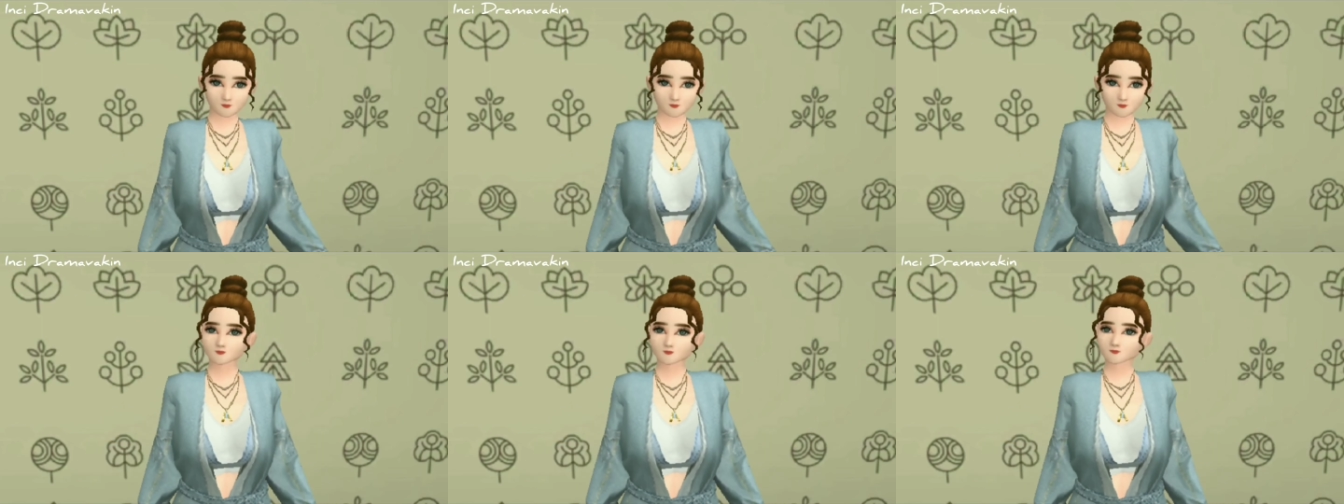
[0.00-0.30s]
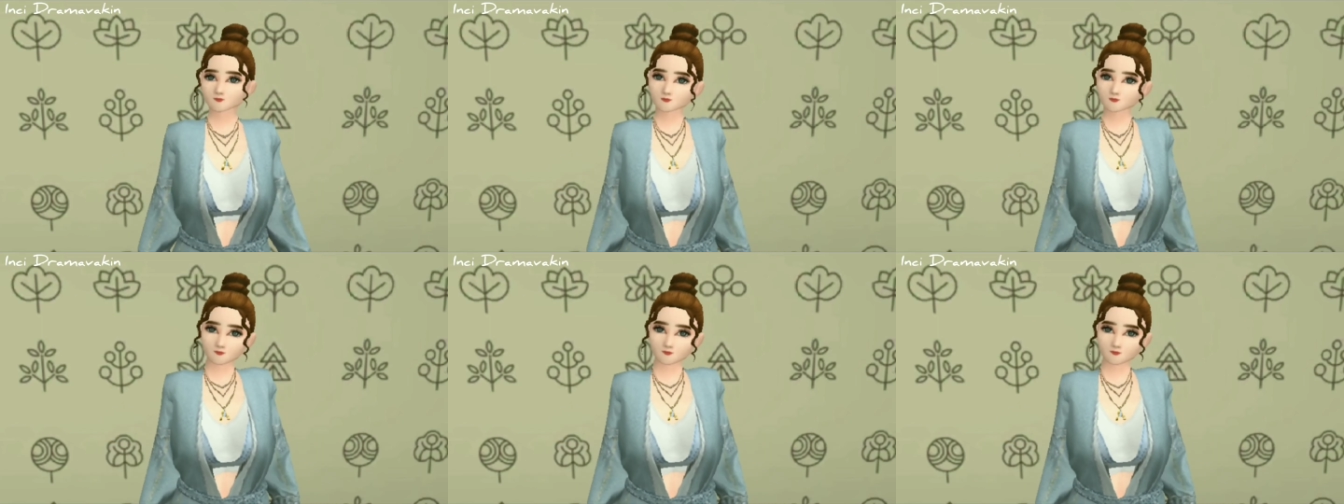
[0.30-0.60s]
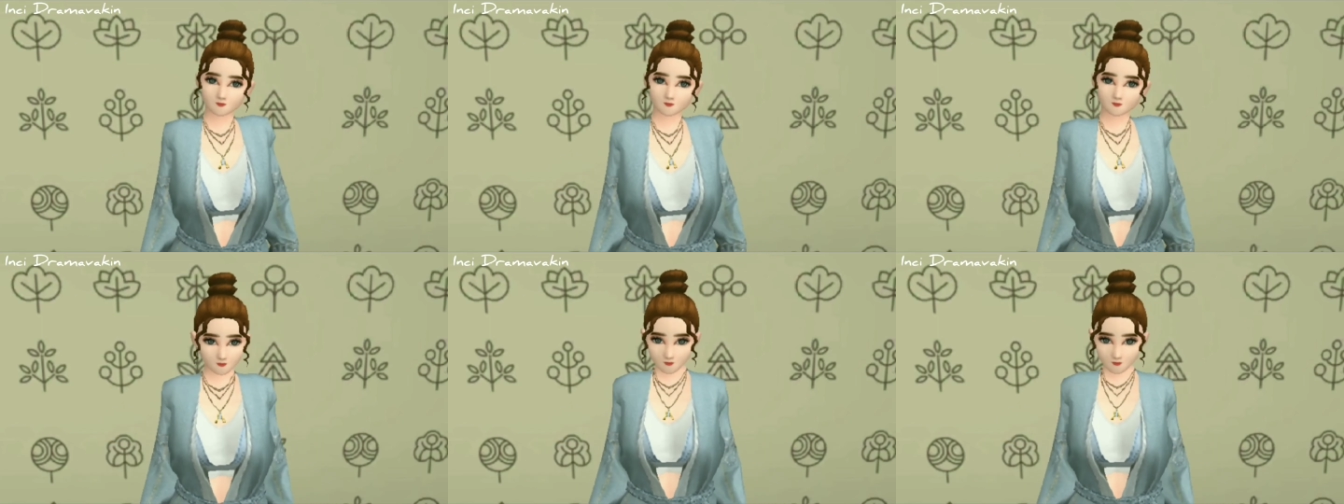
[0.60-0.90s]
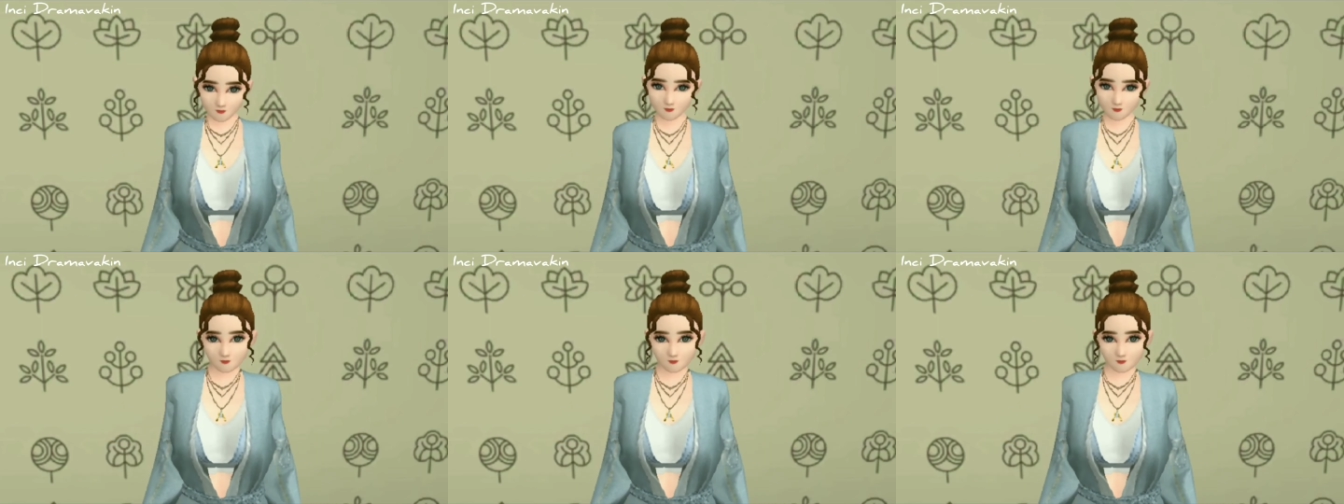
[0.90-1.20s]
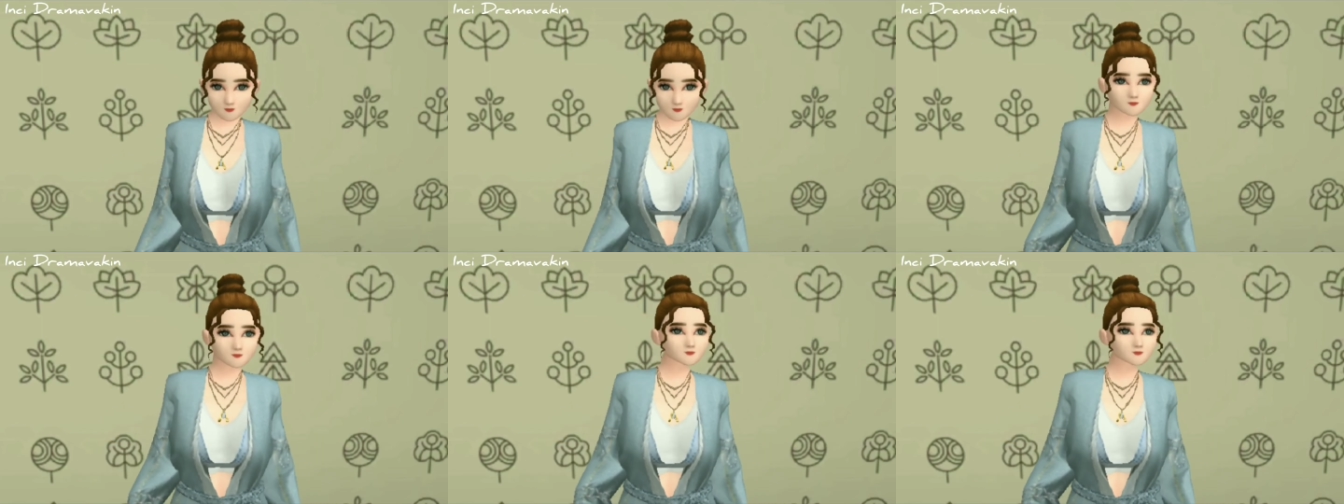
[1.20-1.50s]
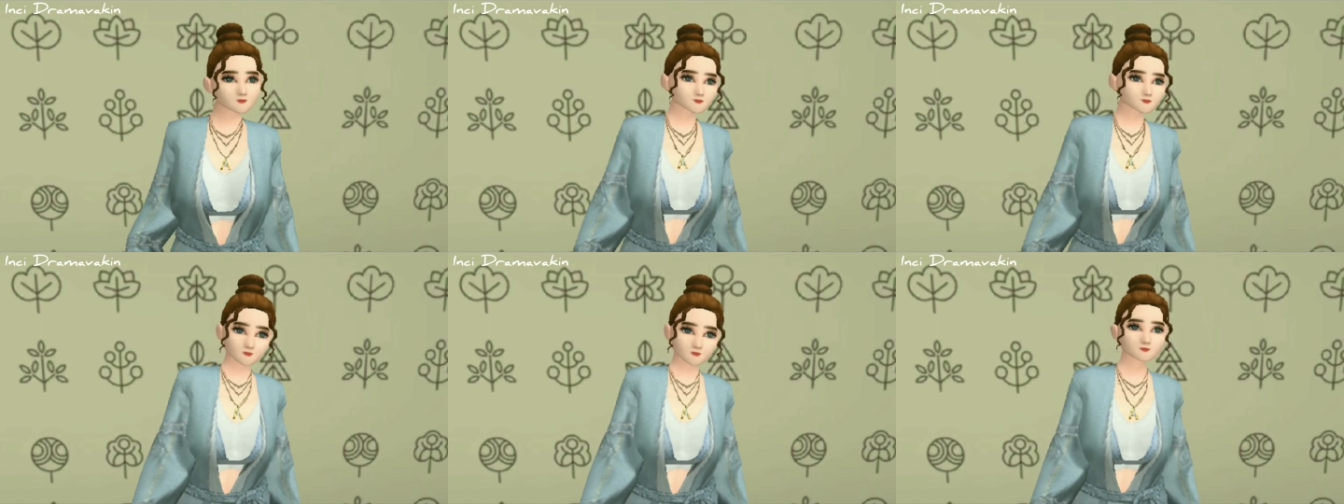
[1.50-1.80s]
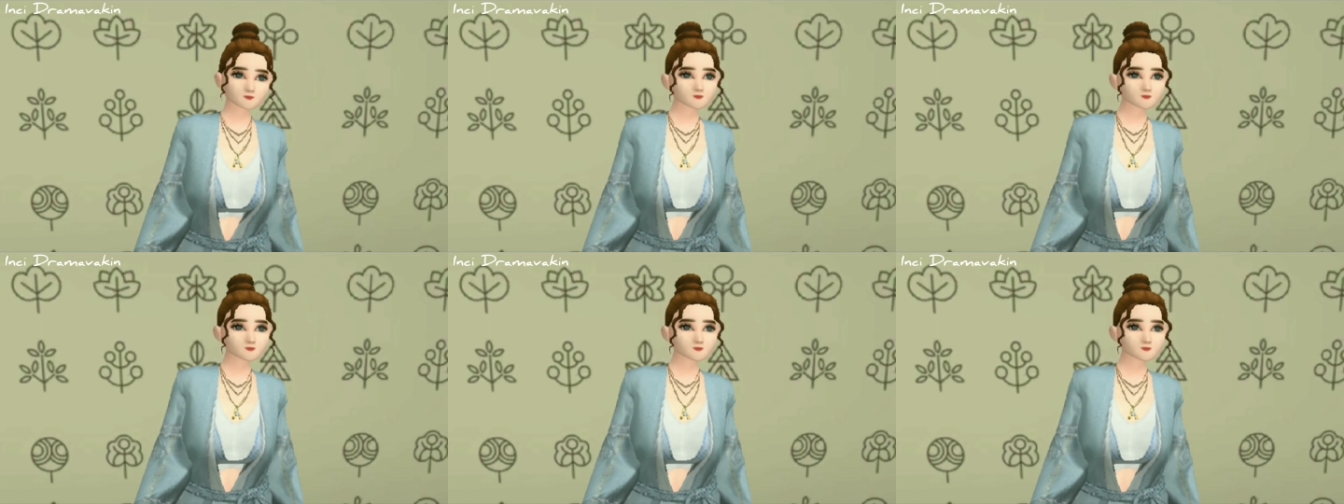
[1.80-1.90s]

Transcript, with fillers: King B